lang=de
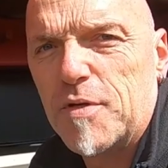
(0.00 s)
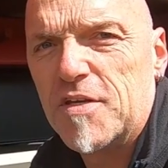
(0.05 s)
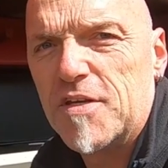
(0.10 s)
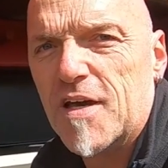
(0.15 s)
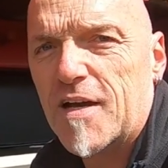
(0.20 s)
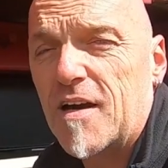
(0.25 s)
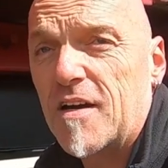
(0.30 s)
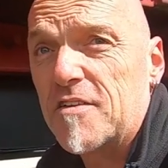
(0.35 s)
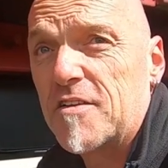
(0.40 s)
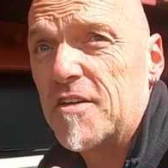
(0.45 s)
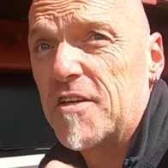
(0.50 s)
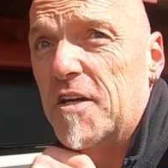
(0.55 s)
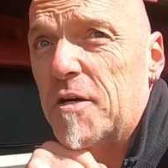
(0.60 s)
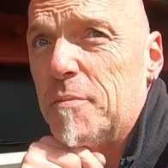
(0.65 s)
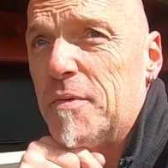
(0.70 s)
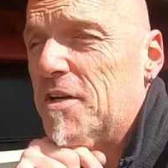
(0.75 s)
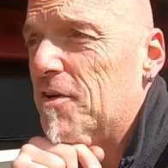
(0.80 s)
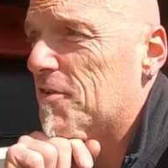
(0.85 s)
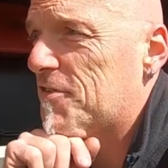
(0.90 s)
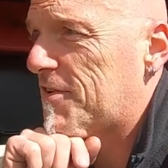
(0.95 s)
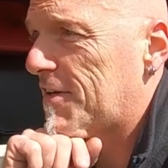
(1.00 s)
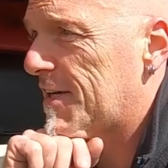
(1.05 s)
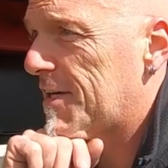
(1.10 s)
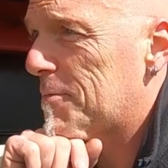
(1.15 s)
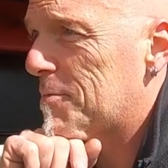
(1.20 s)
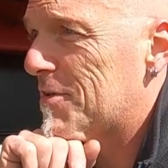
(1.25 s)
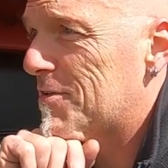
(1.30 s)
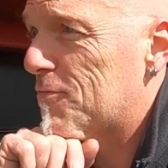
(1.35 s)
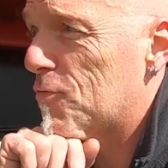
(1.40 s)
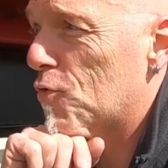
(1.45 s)
bin hier gerade in einem
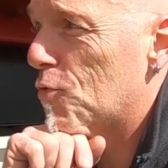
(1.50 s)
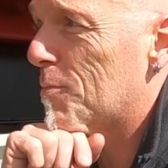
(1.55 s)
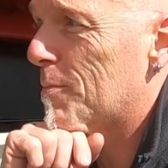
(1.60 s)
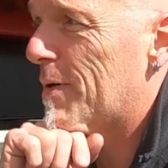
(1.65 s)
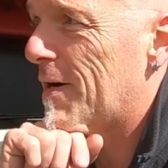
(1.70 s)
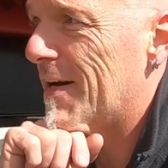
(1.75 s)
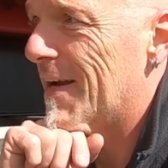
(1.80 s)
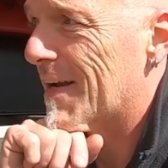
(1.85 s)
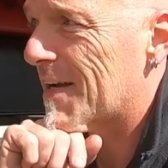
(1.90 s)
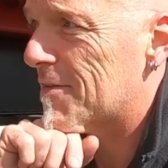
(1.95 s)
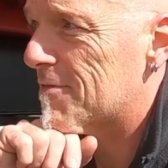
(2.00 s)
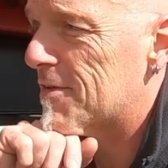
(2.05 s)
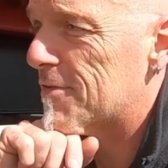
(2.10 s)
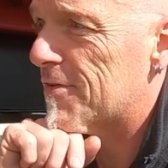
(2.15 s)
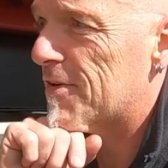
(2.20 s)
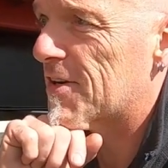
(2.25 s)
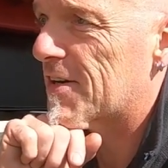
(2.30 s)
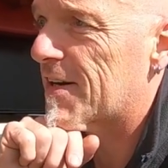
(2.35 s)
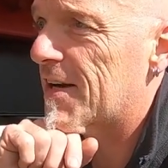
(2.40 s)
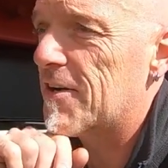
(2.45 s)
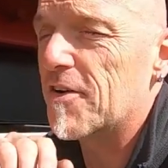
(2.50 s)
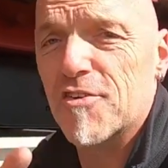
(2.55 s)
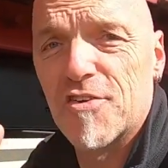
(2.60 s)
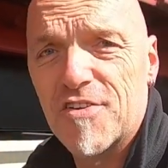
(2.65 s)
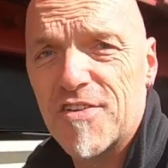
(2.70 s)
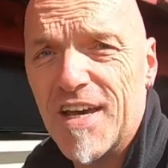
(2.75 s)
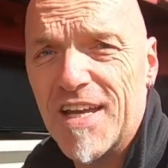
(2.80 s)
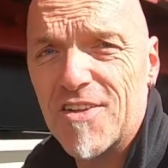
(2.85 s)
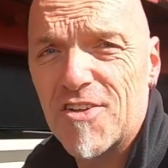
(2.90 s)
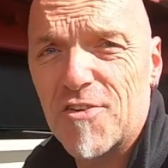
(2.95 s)
Industriegebiet, wo ein paar LKW fahren. Kann
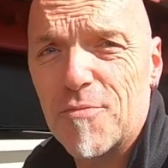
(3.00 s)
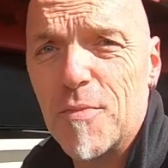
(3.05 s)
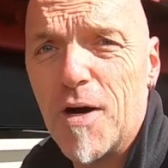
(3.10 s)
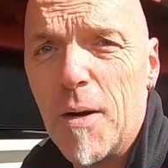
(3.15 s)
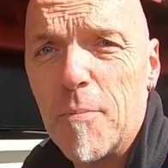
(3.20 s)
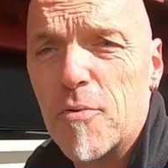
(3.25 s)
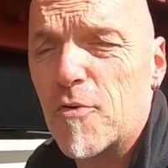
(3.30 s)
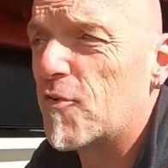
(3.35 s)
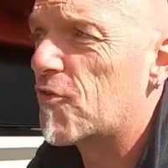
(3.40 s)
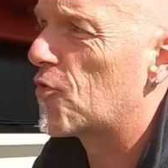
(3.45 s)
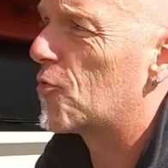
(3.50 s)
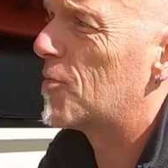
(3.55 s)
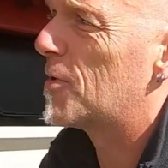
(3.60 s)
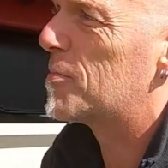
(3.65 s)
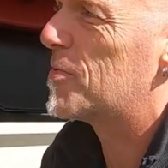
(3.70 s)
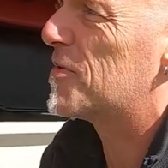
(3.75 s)
also sein, dass wir ab und zu mal